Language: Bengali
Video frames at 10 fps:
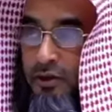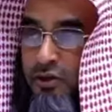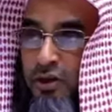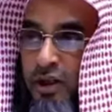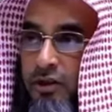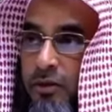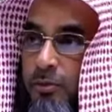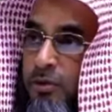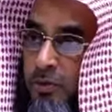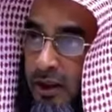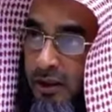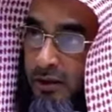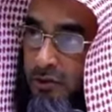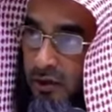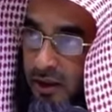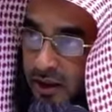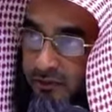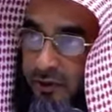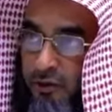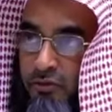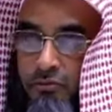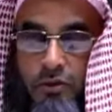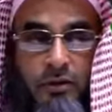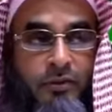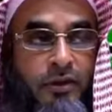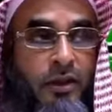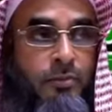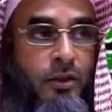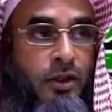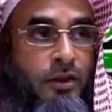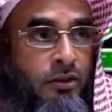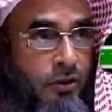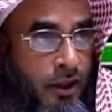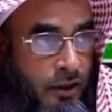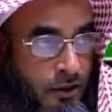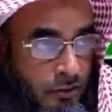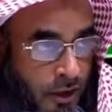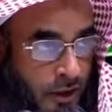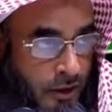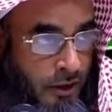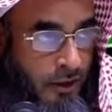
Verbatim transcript: সন্নাতে প্রথম রাকাতে সুরায় কাফেরুন সুরা ফাতেহার পরে আর দ্বিতীয় রাকাতে সুরায়